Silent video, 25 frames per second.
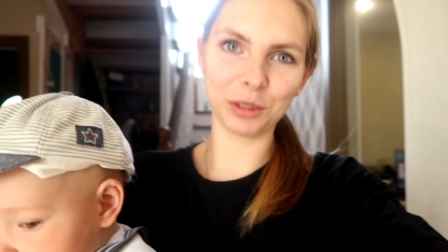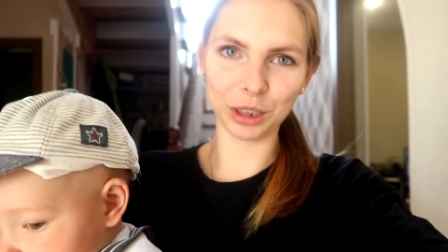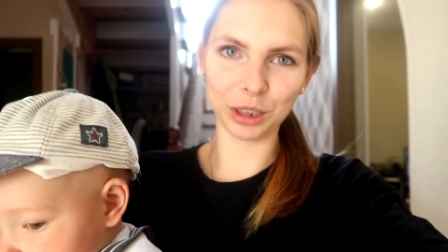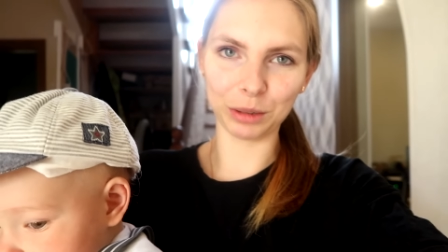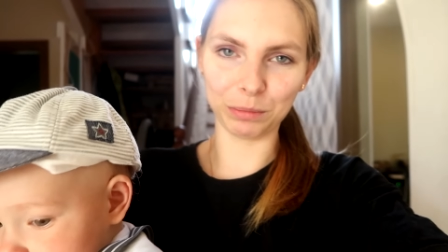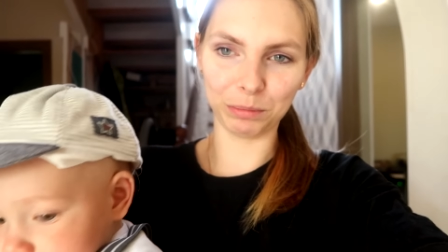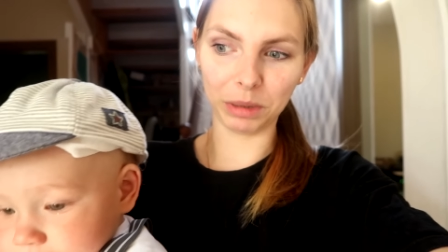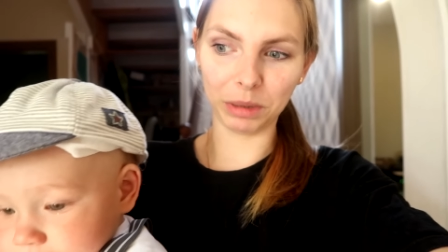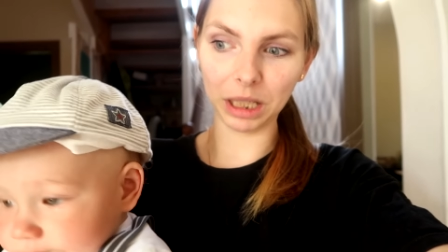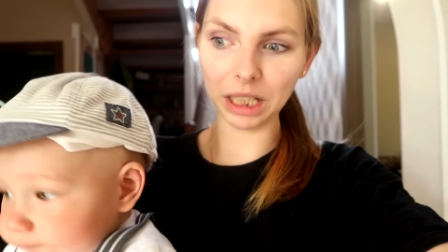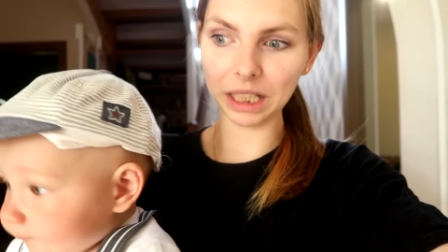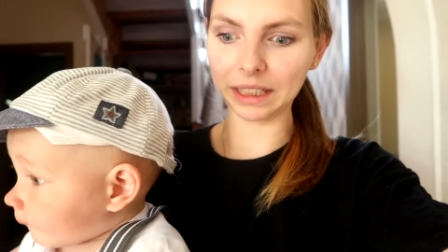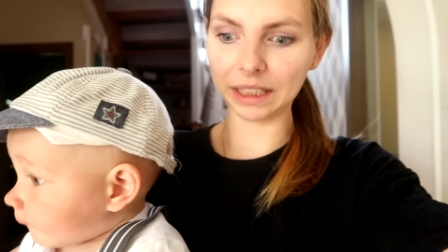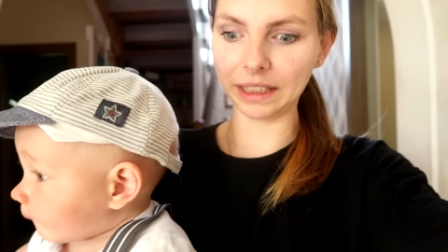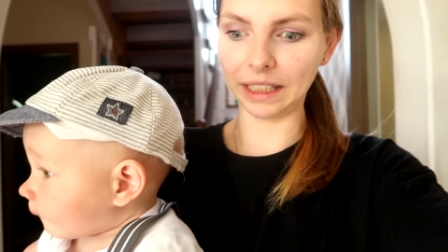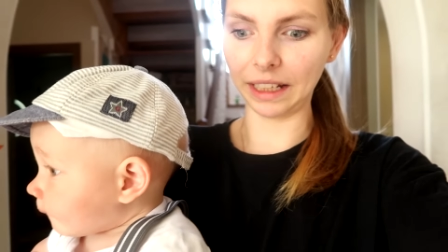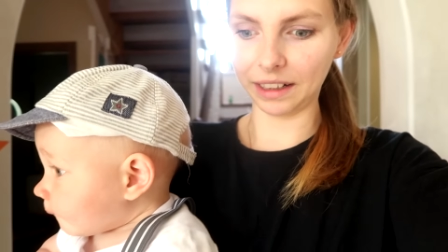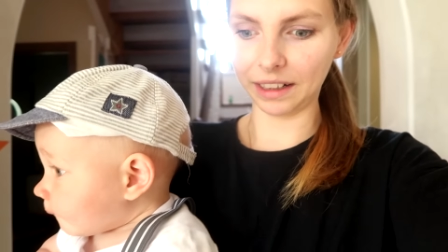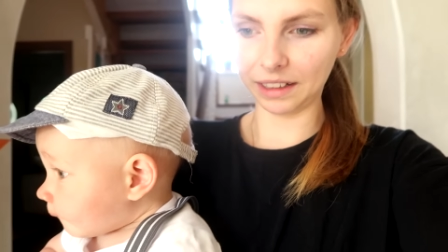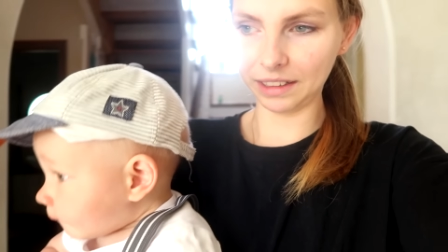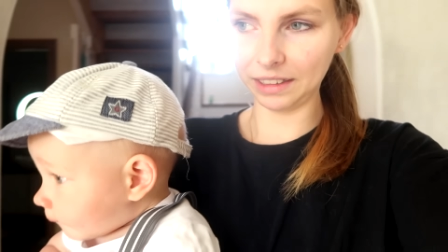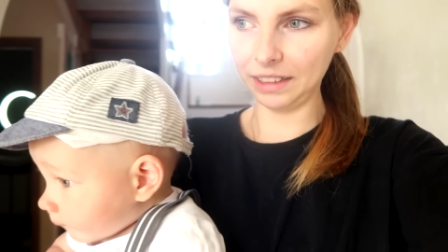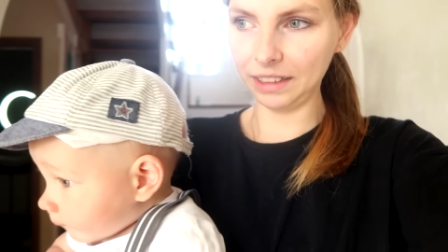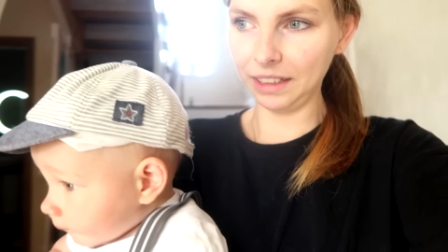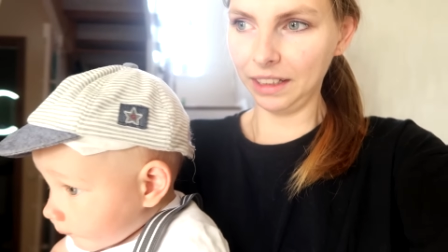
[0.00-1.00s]
уже
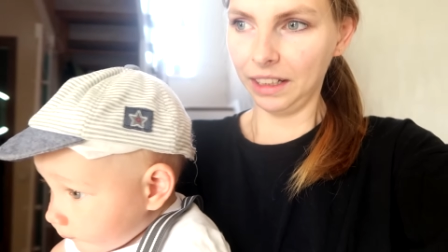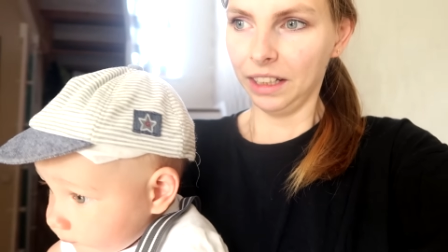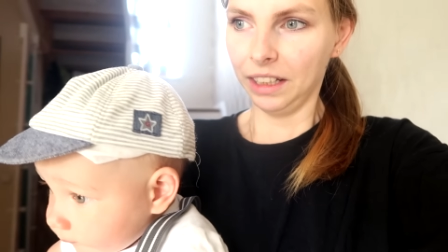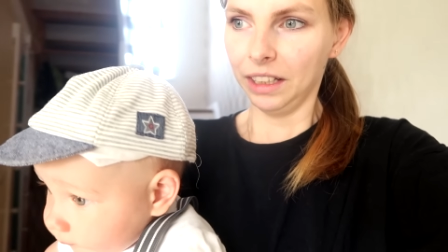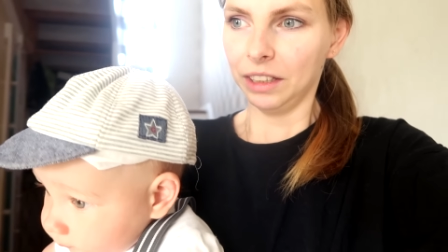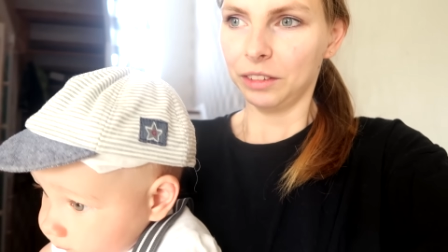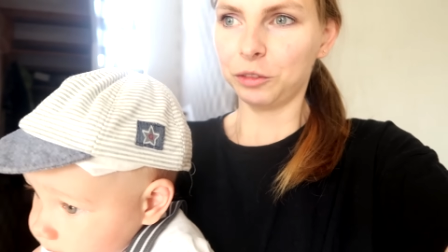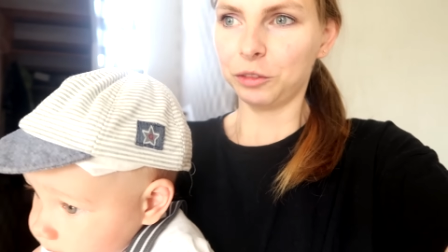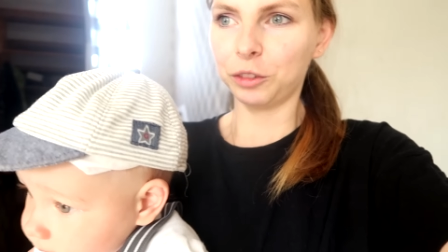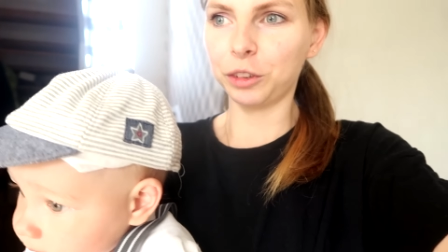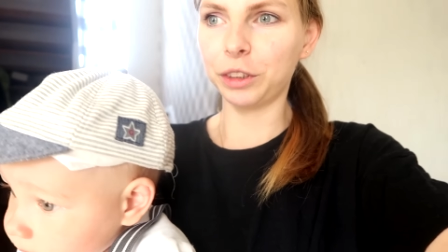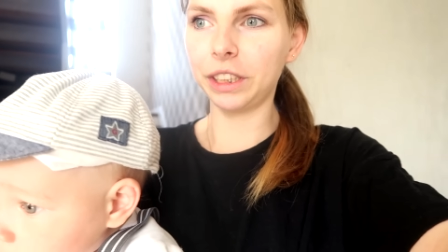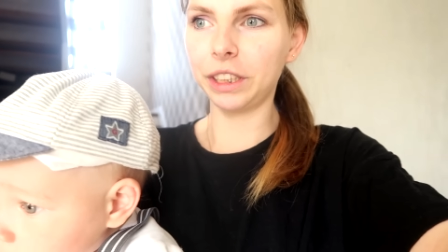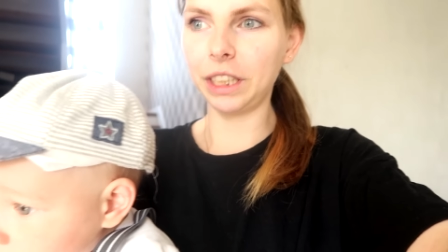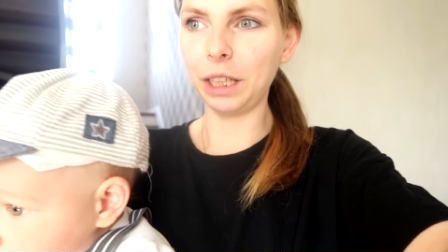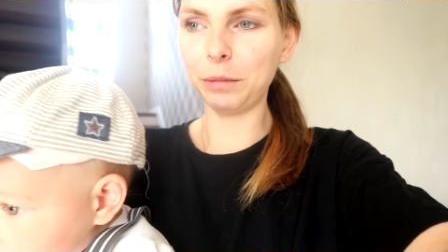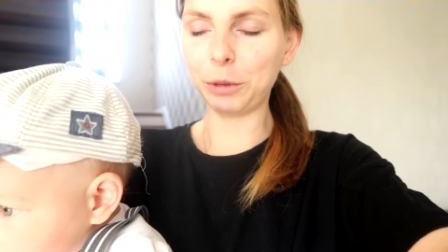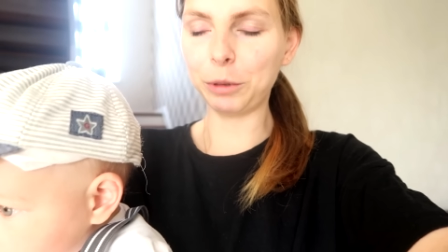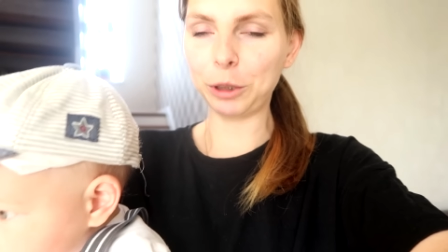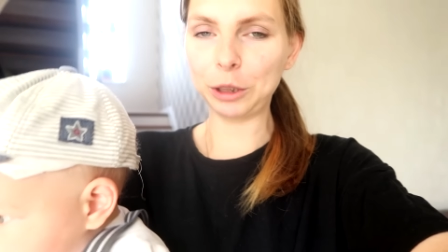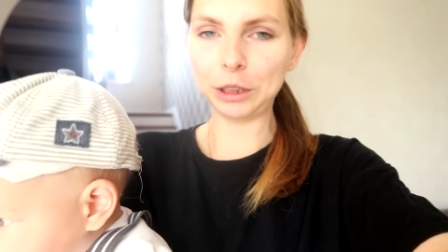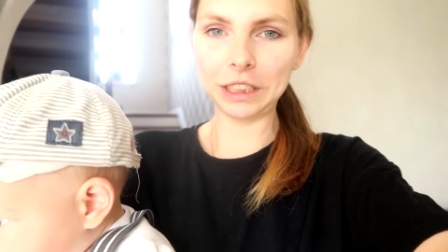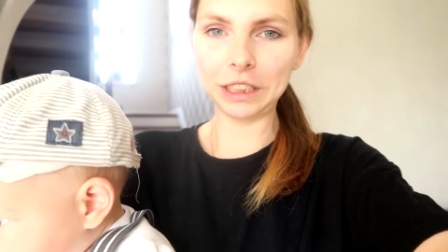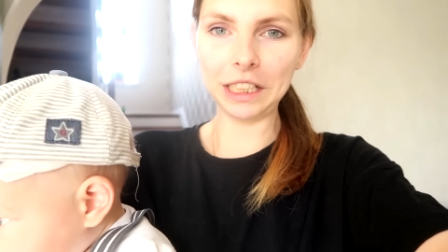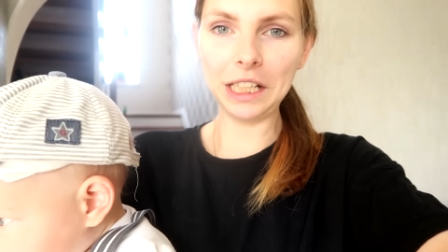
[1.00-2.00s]
бардак. Вот, я
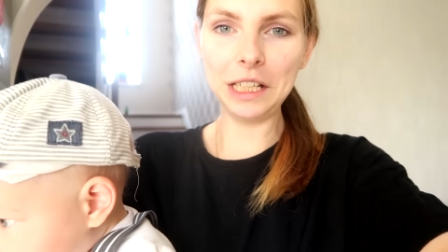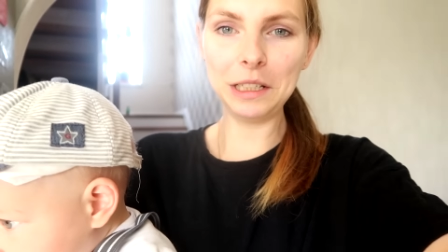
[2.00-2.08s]
просто